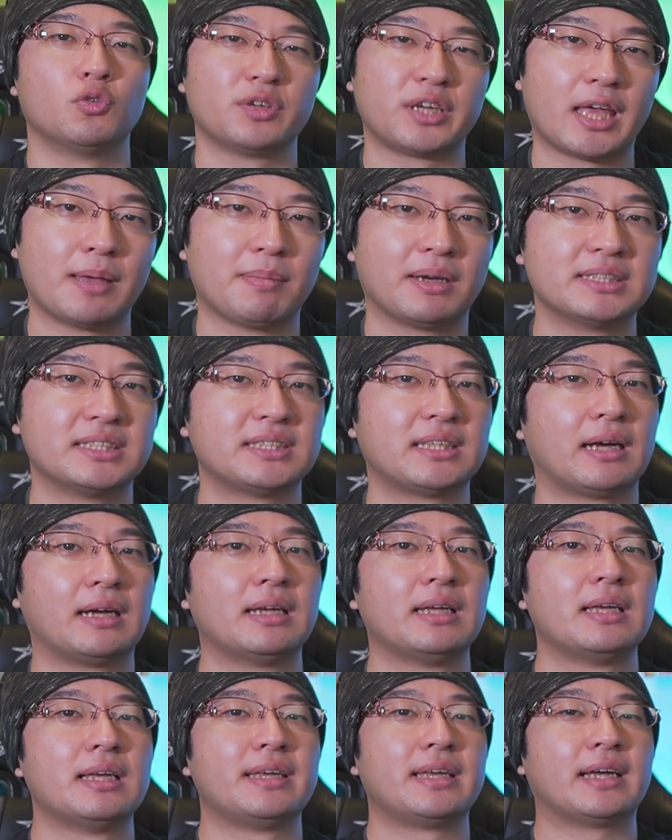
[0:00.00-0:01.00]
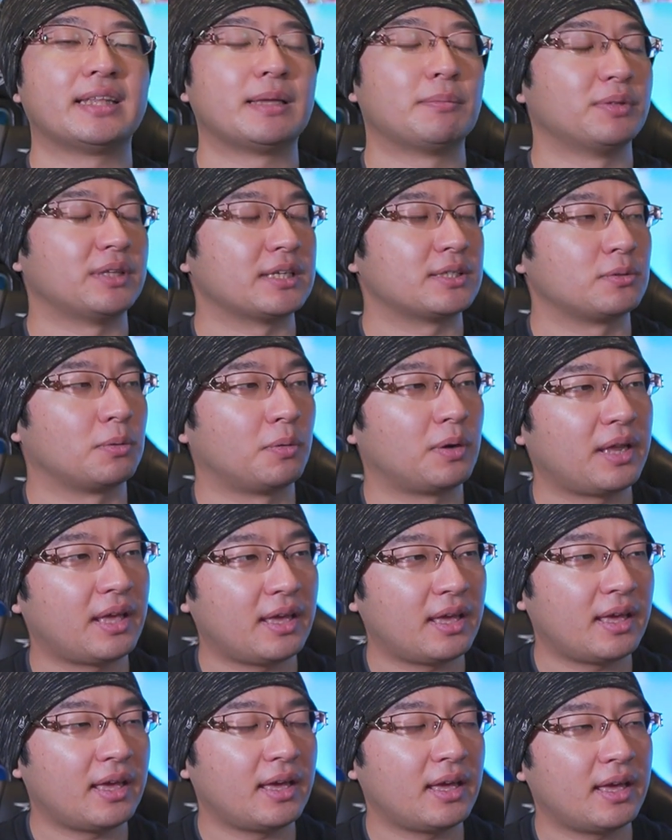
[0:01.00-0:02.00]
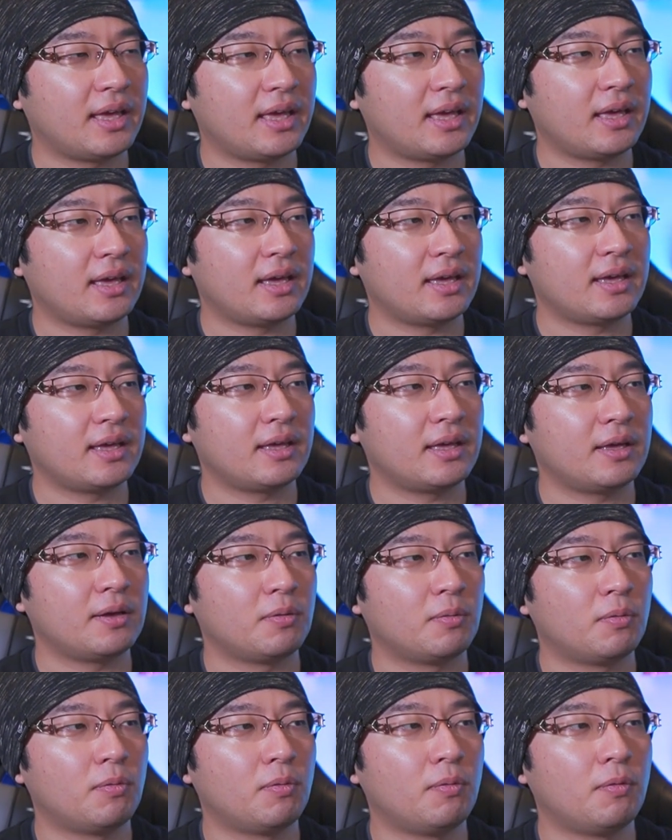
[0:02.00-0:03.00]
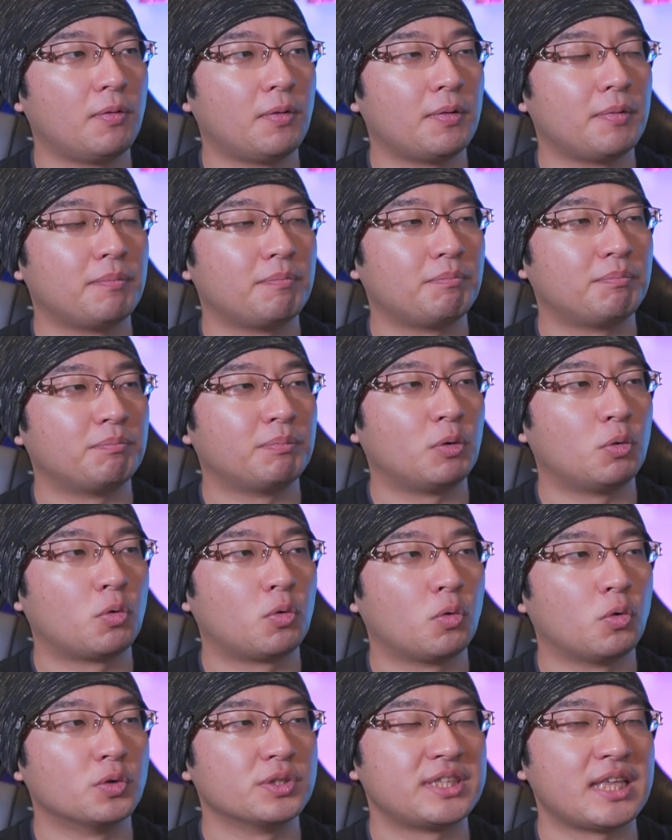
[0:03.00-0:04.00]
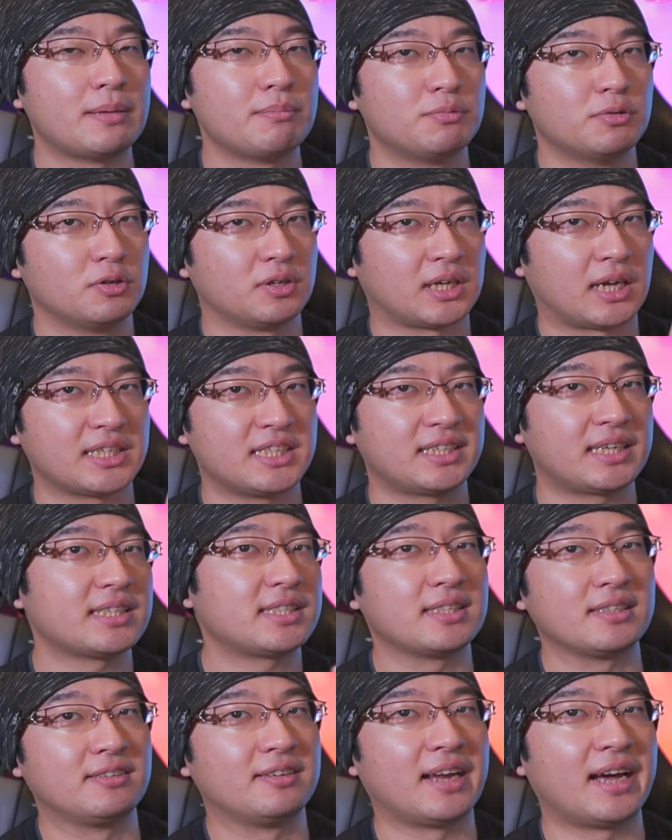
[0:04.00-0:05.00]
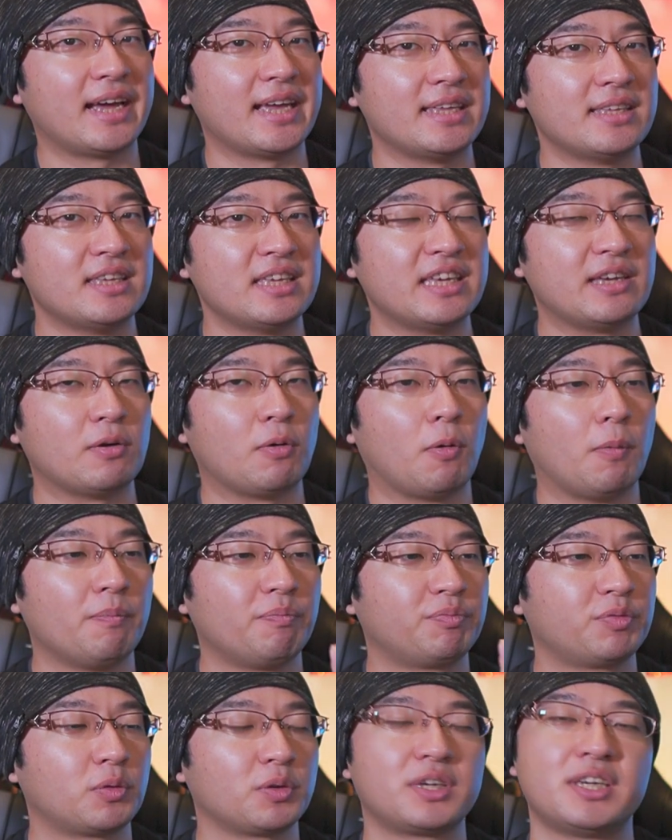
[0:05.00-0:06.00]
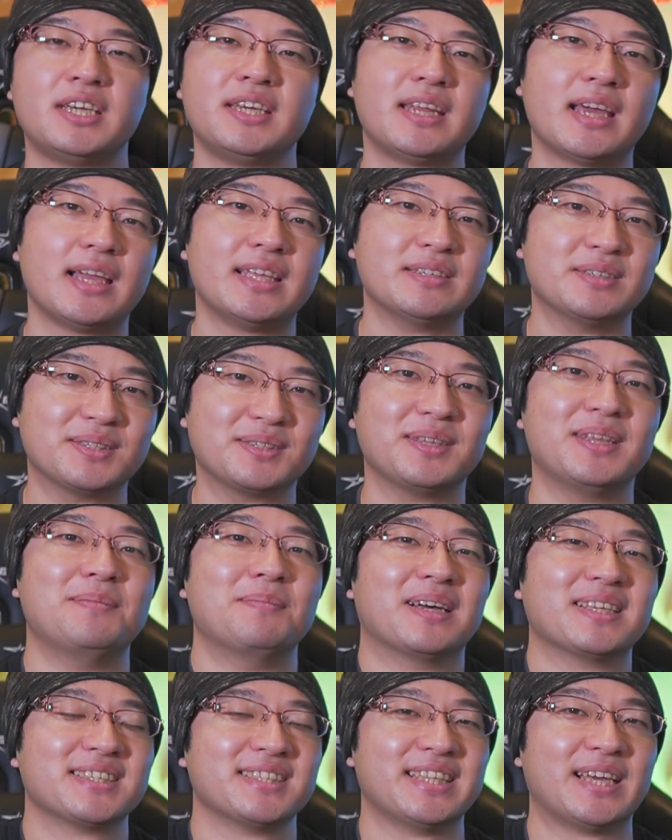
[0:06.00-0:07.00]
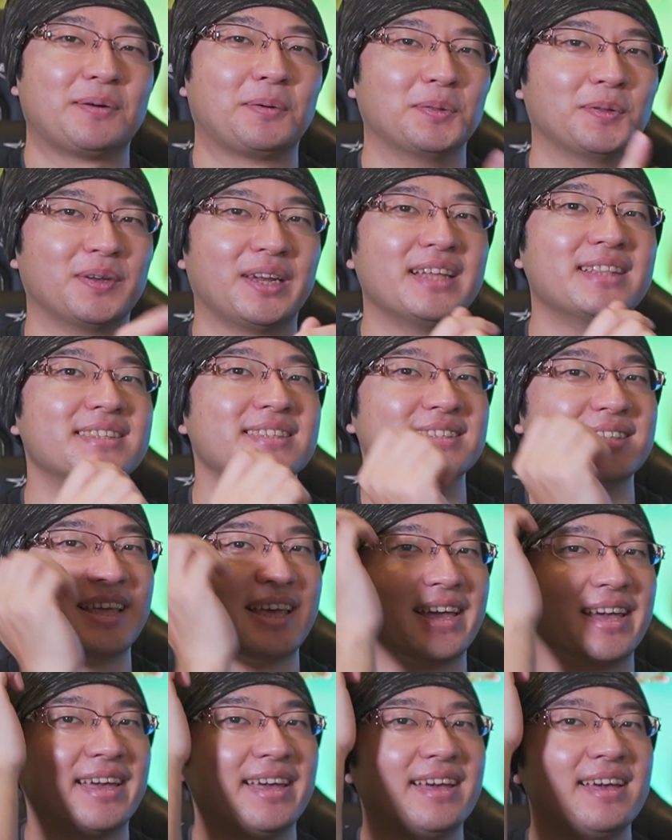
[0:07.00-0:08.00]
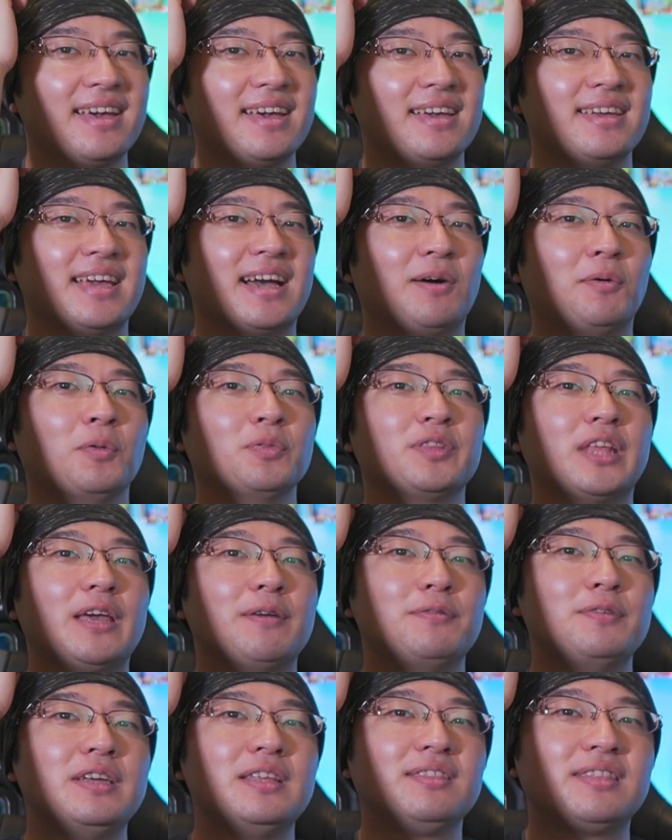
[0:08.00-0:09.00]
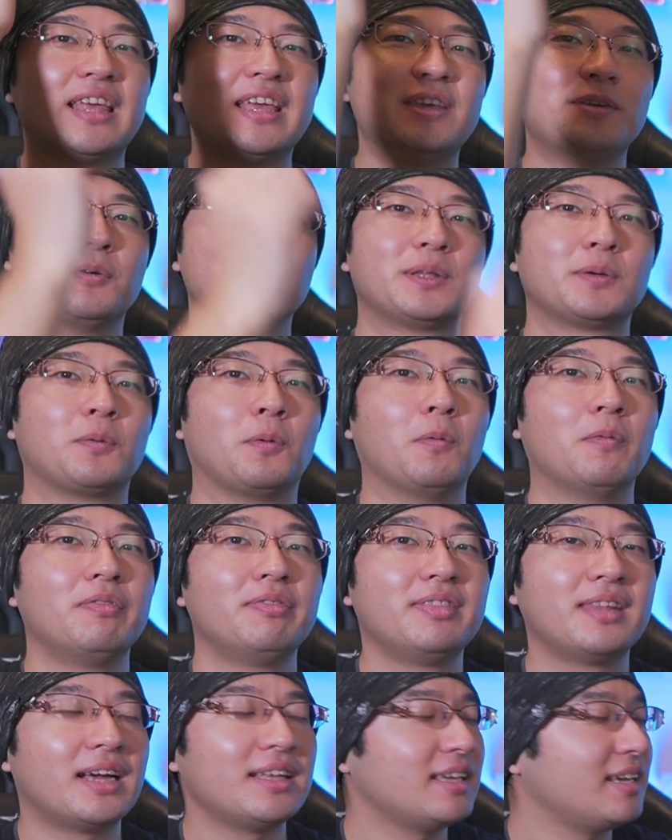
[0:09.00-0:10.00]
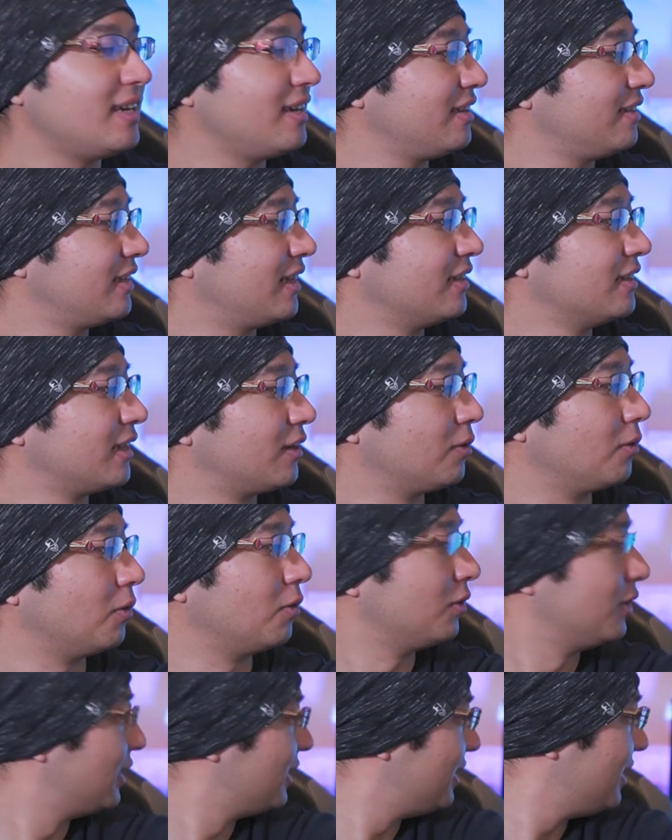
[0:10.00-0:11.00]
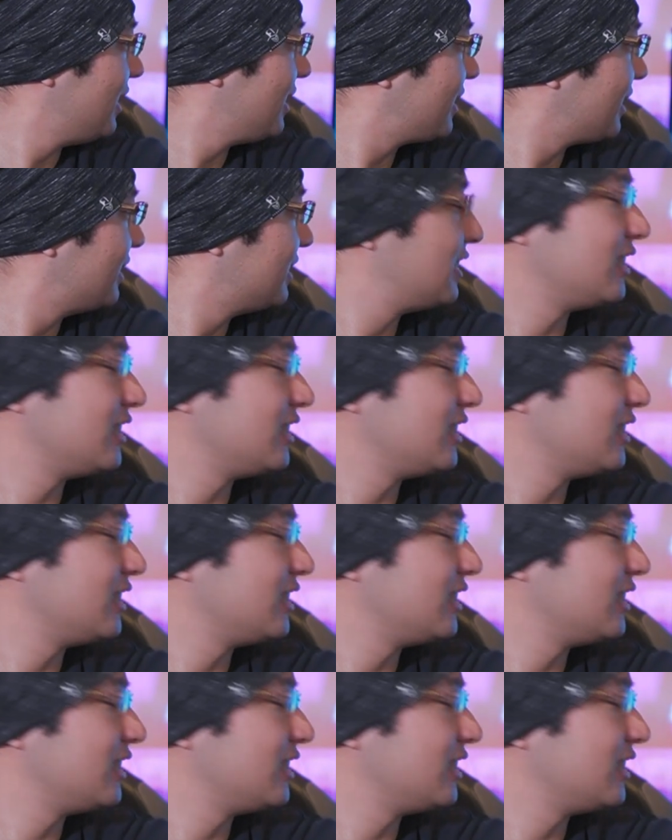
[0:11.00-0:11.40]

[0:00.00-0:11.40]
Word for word: を受けました。いや、でもね、それを、もうこう全部書き消すくらいに、ほんと綺麗に映りますね、このレンズね。いや、ほんと F1.4 ってこんなに、なんだろう、いい感